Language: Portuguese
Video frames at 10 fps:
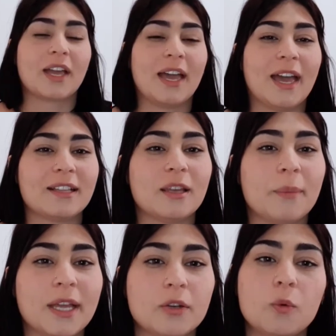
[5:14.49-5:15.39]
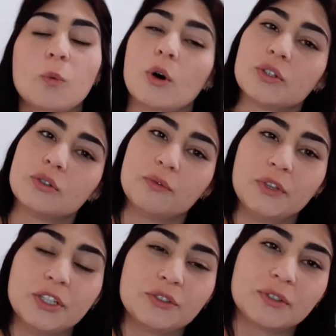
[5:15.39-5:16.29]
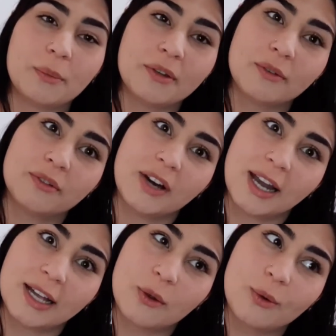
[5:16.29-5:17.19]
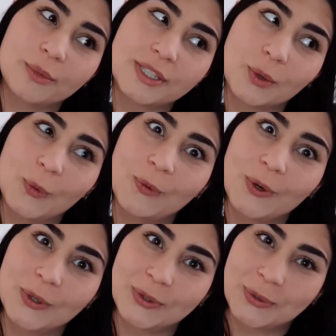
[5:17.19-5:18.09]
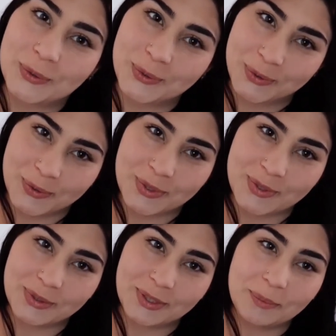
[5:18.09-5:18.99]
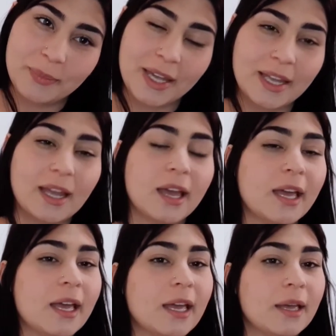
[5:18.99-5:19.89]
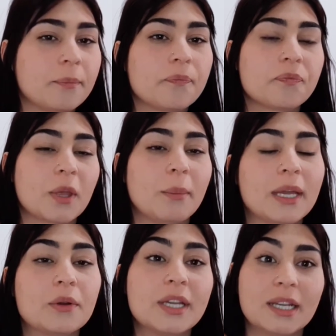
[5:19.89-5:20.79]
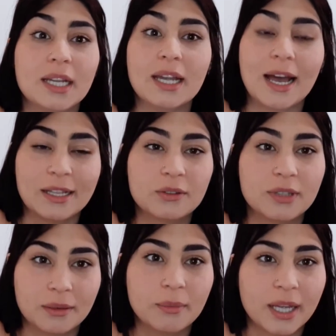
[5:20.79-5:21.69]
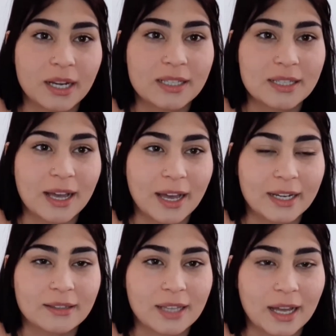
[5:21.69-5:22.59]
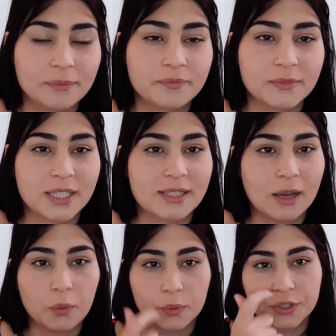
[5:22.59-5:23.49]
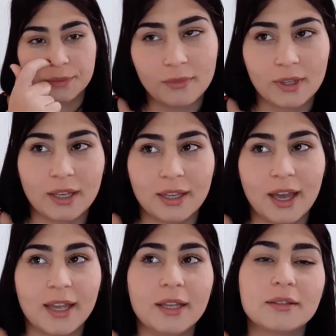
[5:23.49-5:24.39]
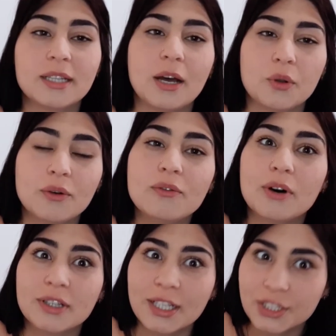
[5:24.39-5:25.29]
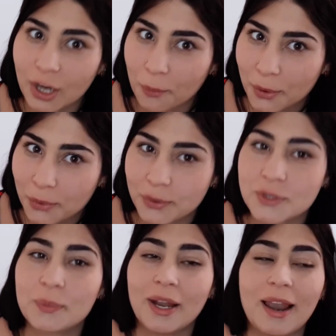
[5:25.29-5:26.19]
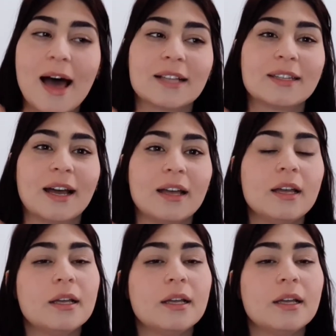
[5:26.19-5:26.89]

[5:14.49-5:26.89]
É, também num outro vídeo eu também vou falar que eu comecei um outro curso também, é meio que ligado também nessa área, tá? Da saúde. E aí, não, não vou deixar o meu curso pra lá, tá?